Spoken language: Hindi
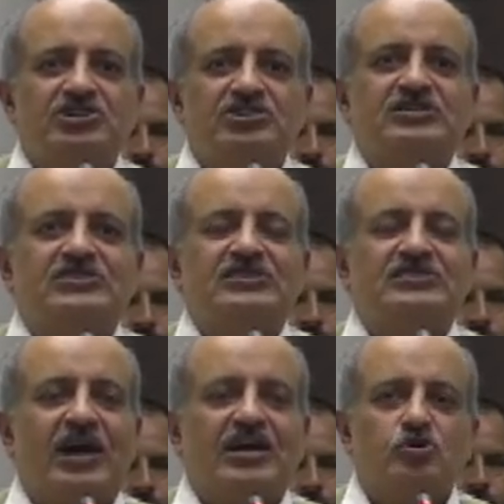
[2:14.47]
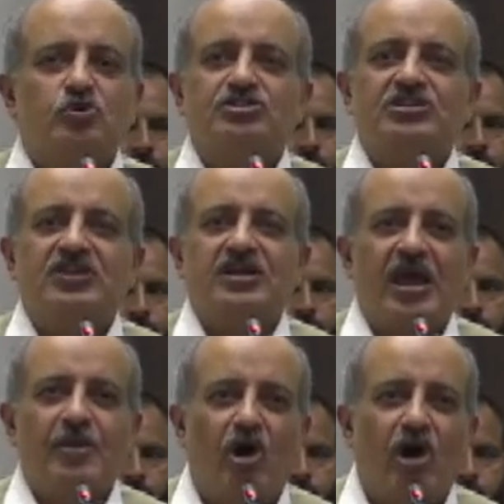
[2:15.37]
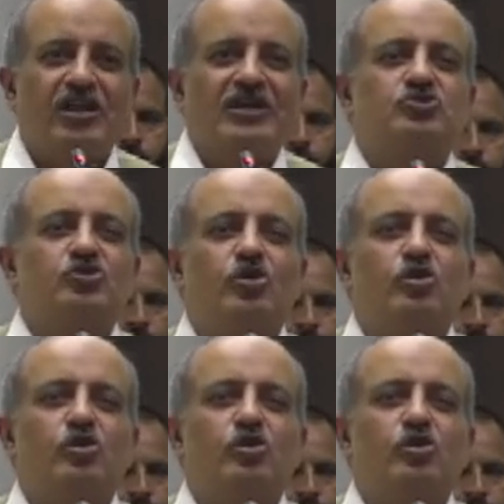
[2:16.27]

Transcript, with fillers: चीज़ के साथ उसके अंदर एबहॉरेंस हो